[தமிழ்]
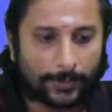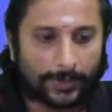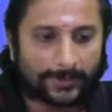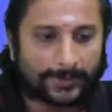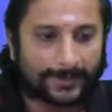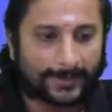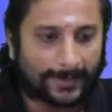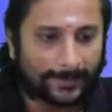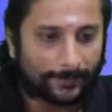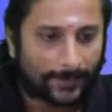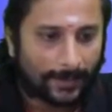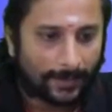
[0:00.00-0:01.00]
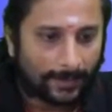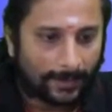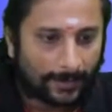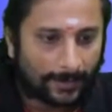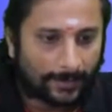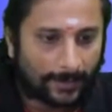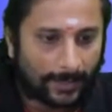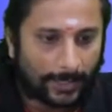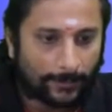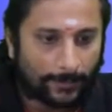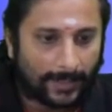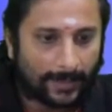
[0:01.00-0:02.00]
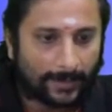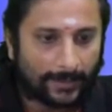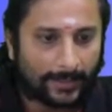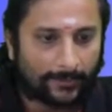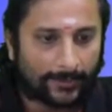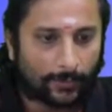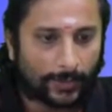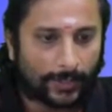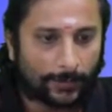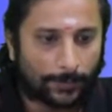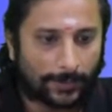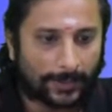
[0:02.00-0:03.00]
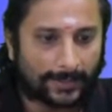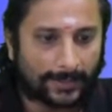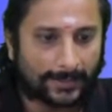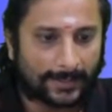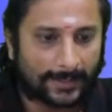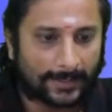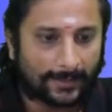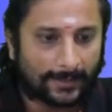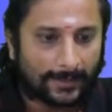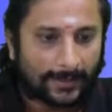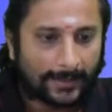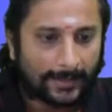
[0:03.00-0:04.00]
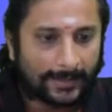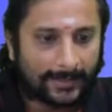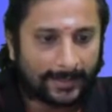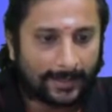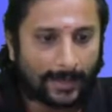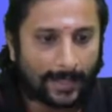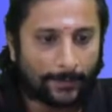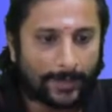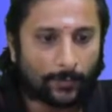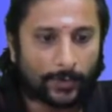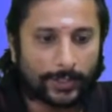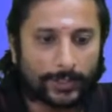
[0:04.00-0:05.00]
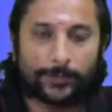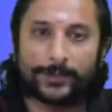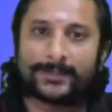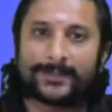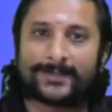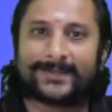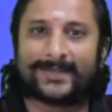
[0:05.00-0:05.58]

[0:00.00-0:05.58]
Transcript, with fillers: தருதுங்க இது ரெண்டுமே இது வந்து ஒரு இன்புட்டாக தருதுங்க இது எல்லாமே ஒரு இன்புட்டாக தருதுங்க